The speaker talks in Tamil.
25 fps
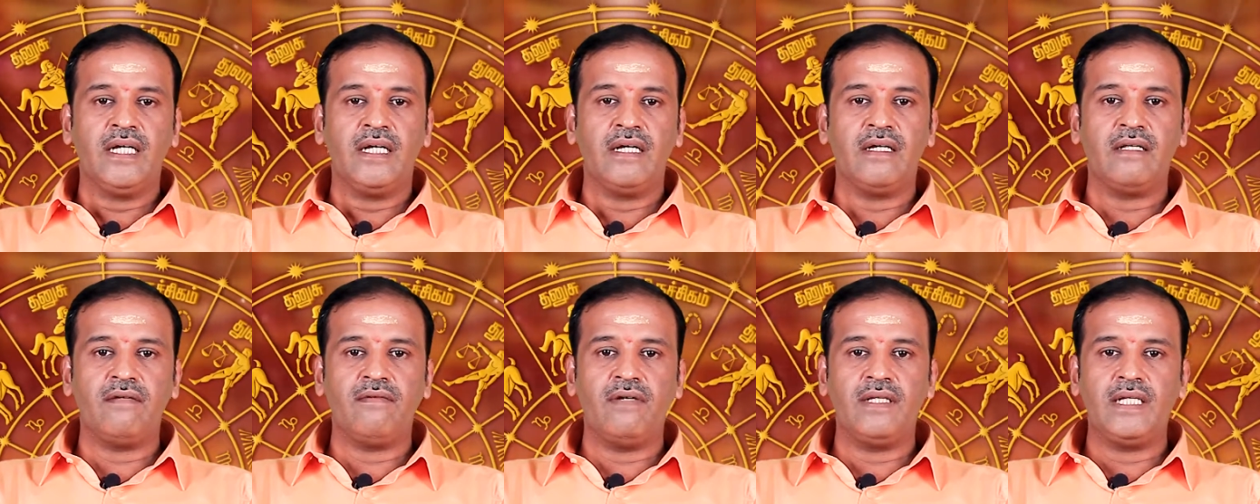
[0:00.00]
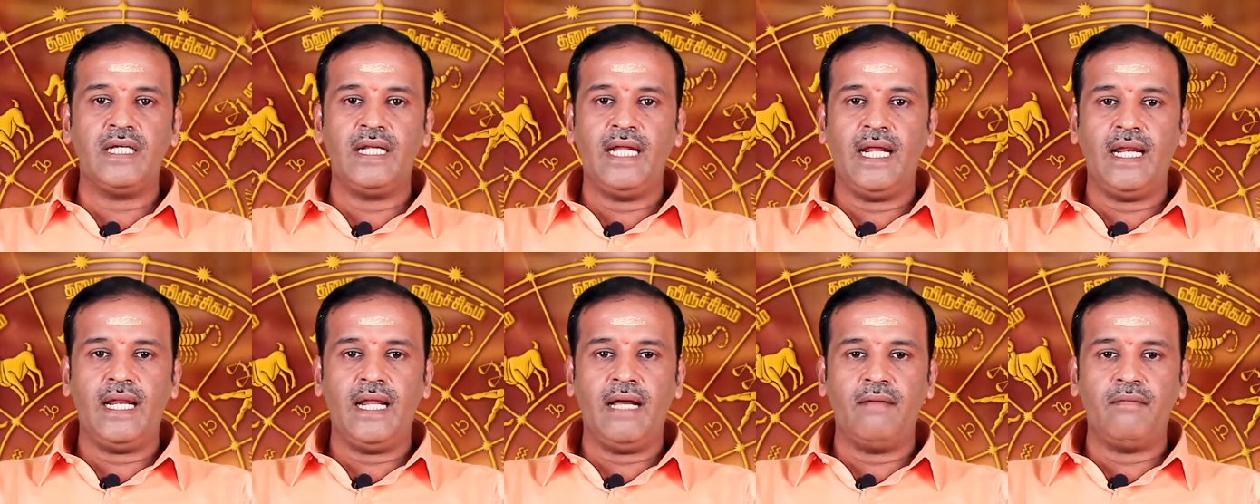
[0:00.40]
இது வந்து
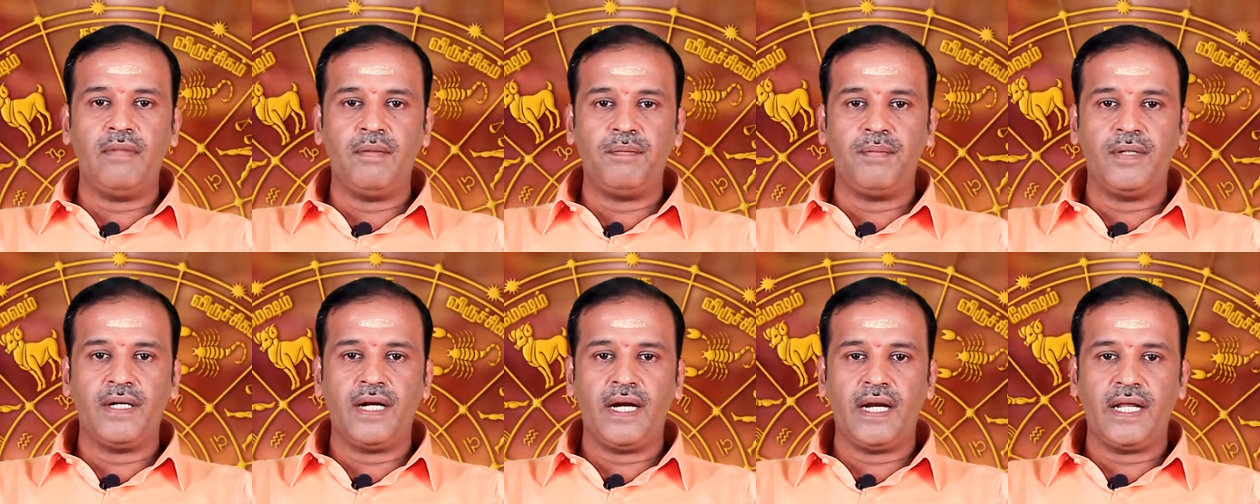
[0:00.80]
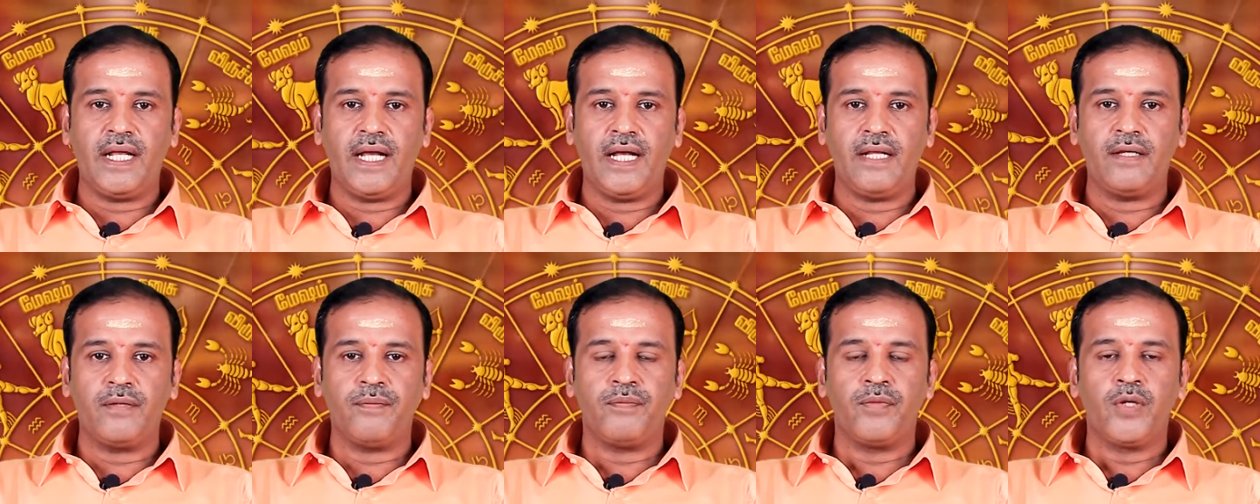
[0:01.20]
நல்ல அமைப்பு
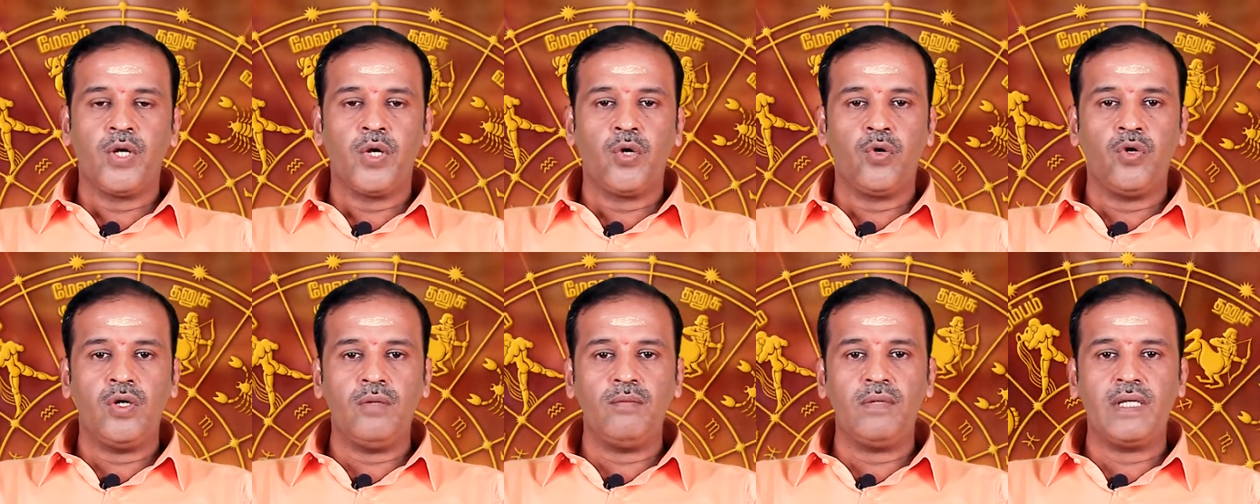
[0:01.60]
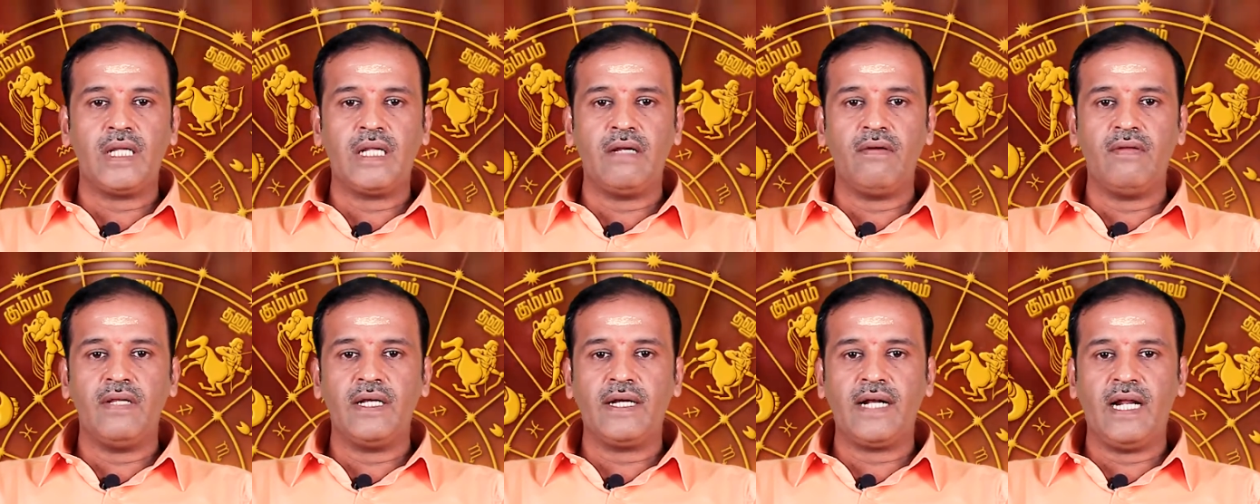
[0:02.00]
கிடையாது குடும்பத்தை
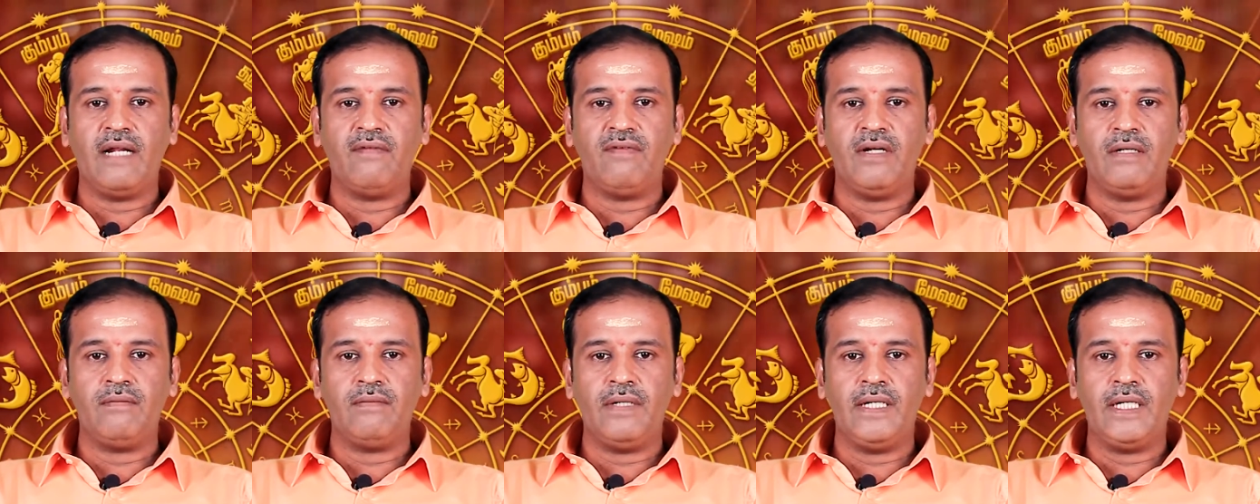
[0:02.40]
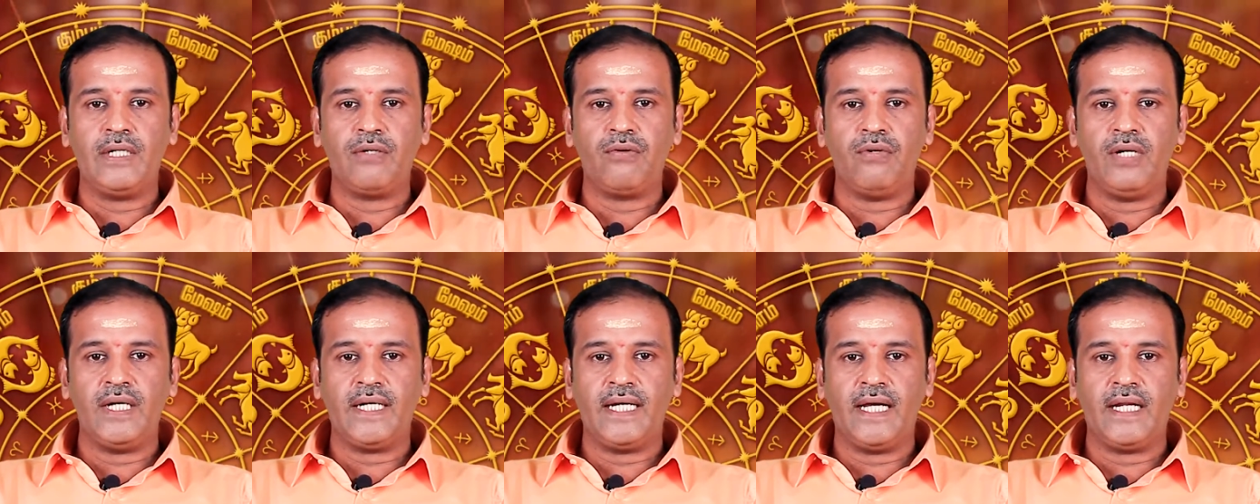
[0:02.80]
வந்து கணவன்
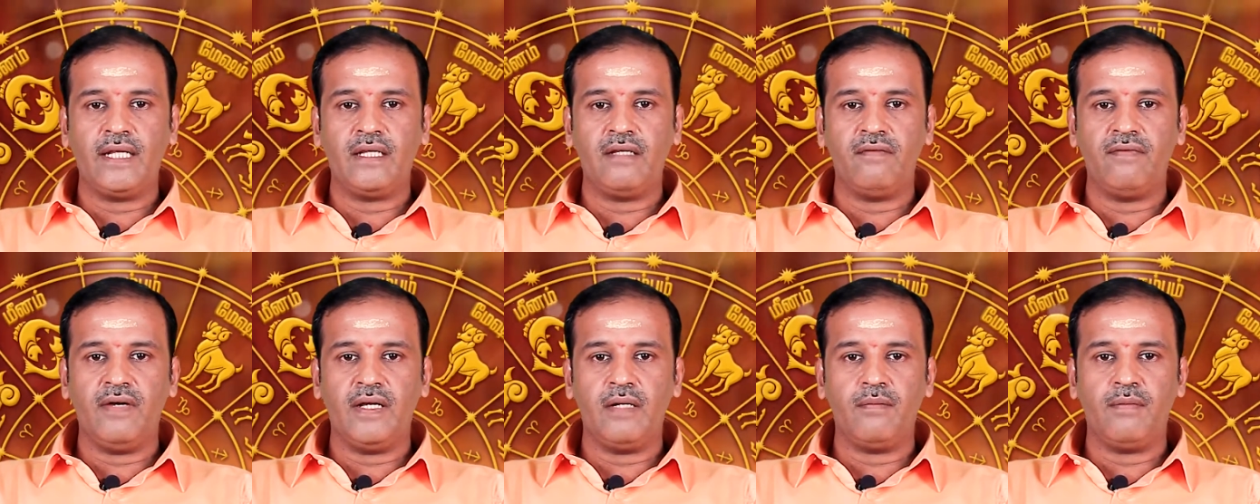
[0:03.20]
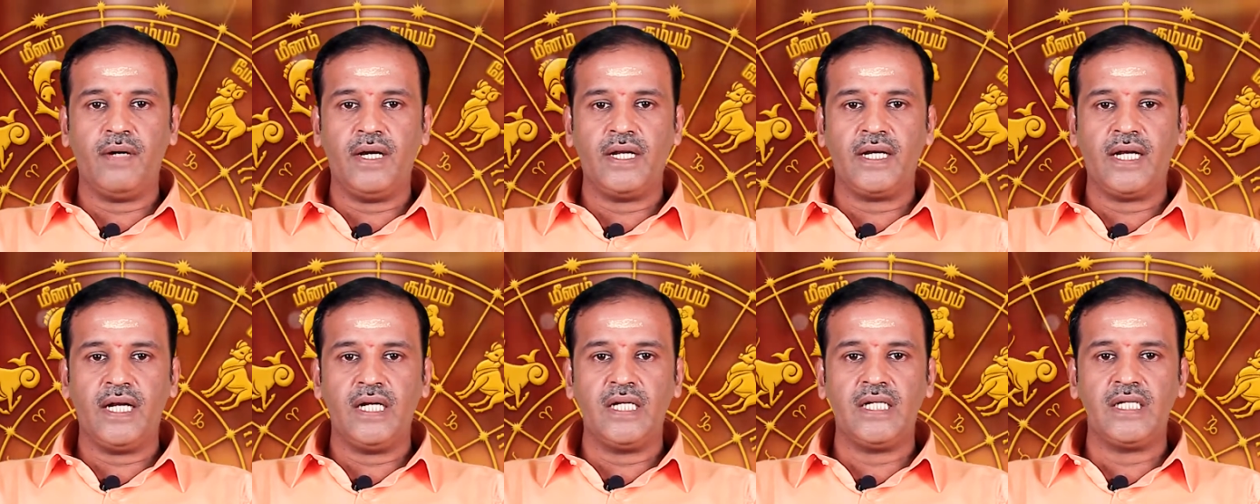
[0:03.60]
மனைவிக்குள்ள கருத்து
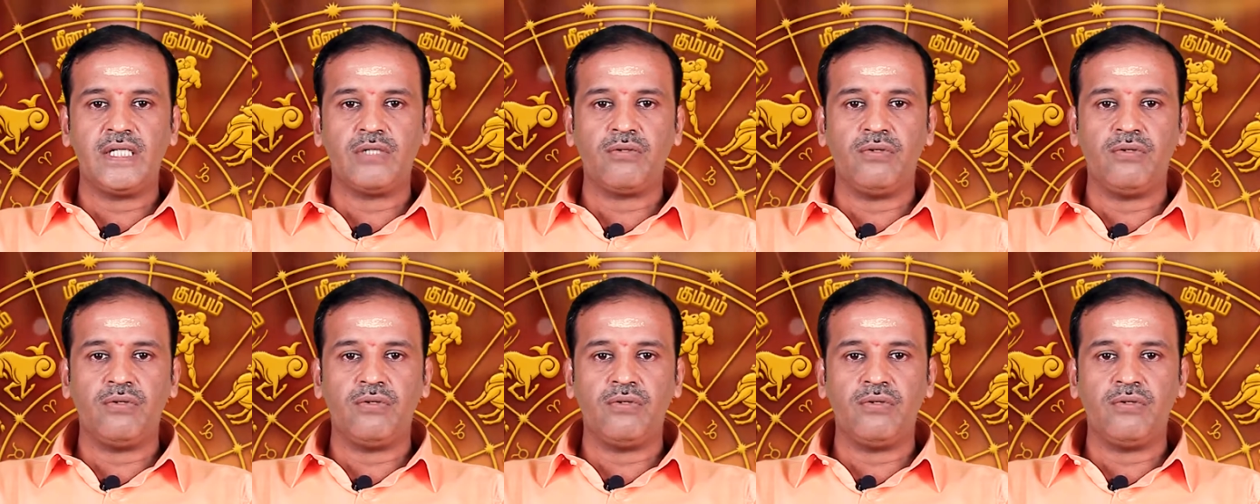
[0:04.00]
வேறுபாடுகள்